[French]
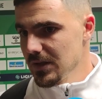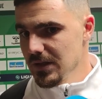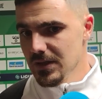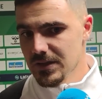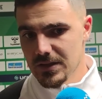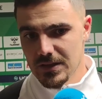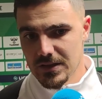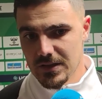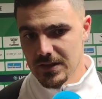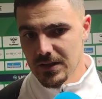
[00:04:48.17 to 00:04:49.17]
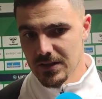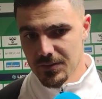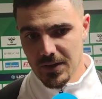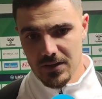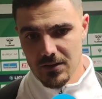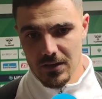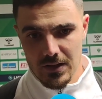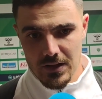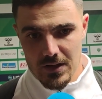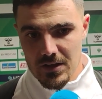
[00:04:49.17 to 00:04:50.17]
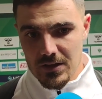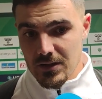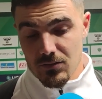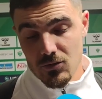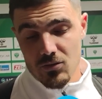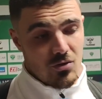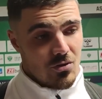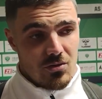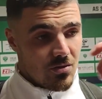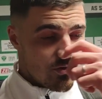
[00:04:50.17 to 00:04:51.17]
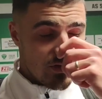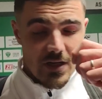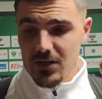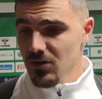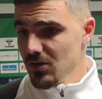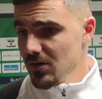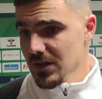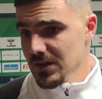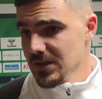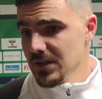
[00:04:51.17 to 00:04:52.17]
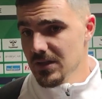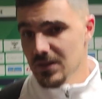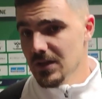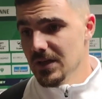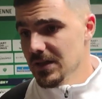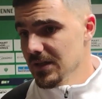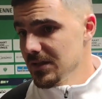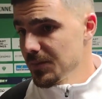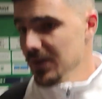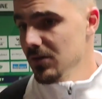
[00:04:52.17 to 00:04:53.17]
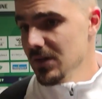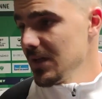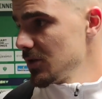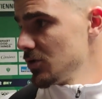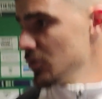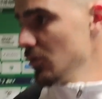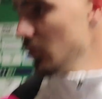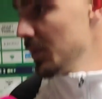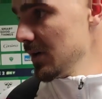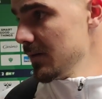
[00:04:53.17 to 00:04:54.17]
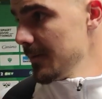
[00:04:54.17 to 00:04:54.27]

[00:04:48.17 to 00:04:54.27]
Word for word: qu'il ait cet état d'esprit de, de, gagneur et c'est l'état d'esprit que dégage ce groupe-là.